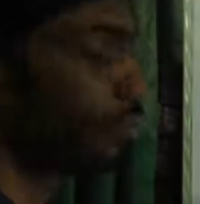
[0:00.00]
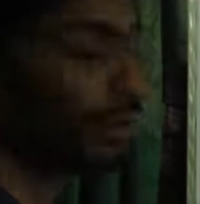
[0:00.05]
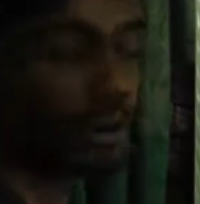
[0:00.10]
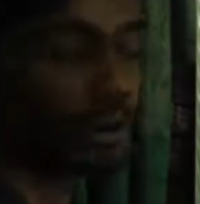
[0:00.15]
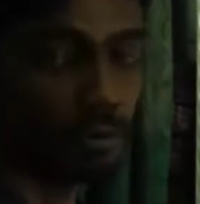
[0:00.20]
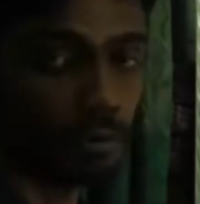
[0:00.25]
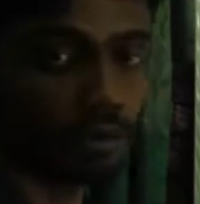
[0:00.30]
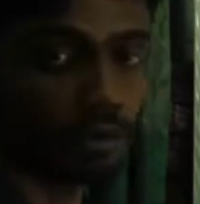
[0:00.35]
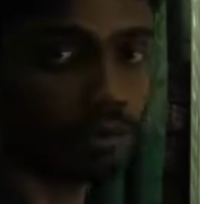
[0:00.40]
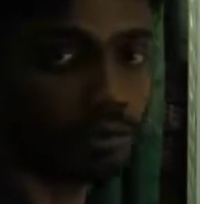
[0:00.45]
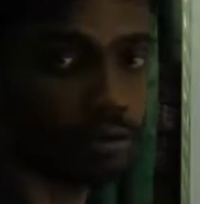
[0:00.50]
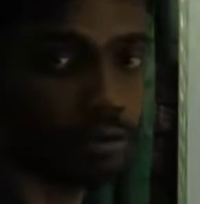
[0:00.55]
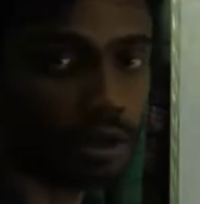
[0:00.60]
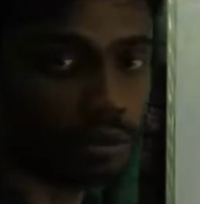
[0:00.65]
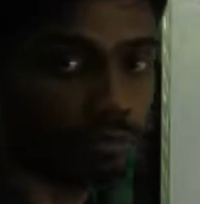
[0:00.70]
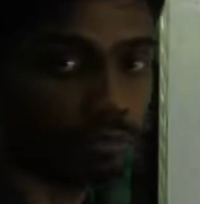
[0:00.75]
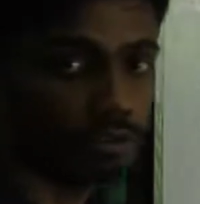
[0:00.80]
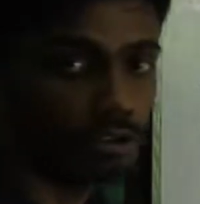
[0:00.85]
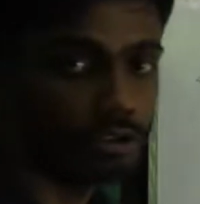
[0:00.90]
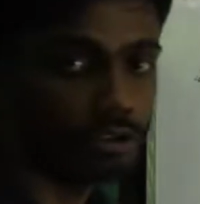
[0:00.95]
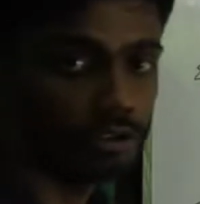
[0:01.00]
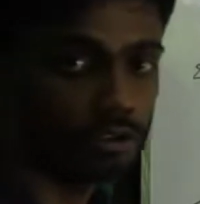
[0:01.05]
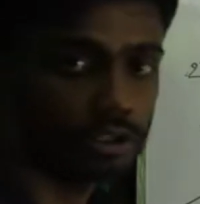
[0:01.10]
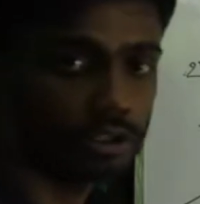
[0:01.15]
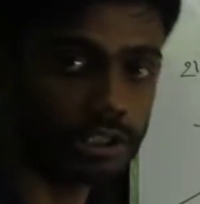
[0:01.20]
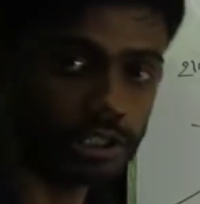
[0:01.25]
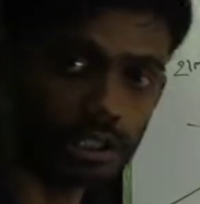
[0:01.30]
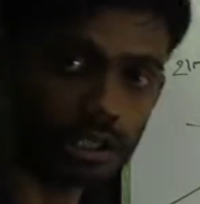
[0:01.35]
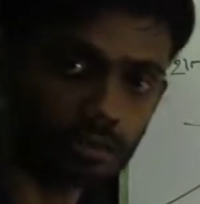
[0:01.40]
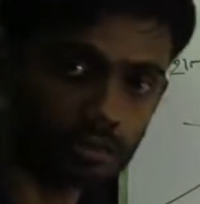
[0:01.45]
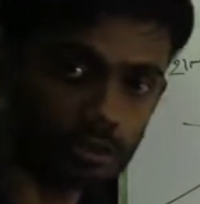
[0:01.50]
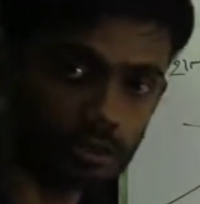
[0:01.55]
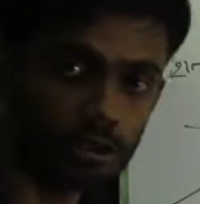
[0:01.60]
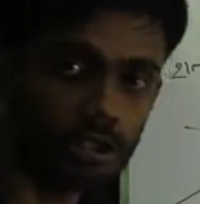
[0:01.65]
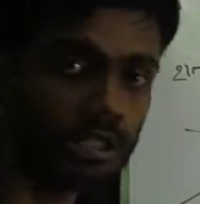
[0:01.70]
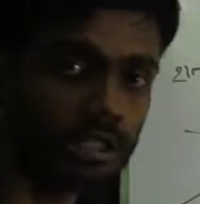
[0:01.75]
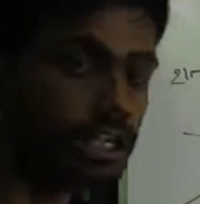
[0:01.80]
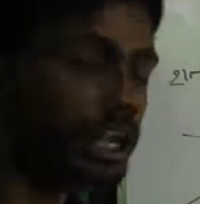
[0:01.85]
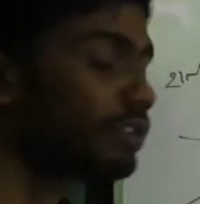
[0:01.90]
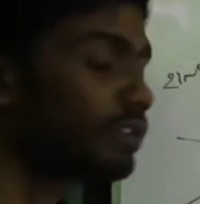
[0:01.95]
অপেক্ষা বড় কোন আপতিত হলে যেটা আমরা
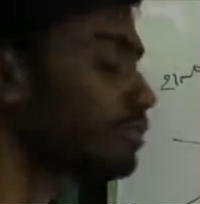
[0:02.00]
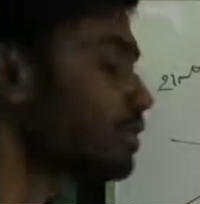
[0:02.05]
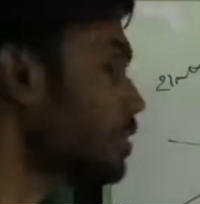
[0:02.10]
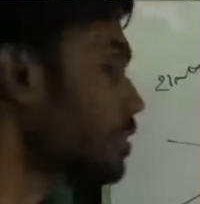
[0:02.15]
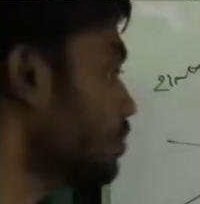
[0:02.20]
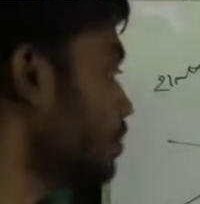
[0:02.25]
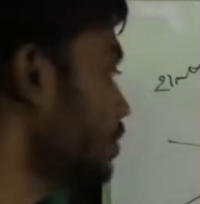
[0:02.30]
অলরেডি আলোচনা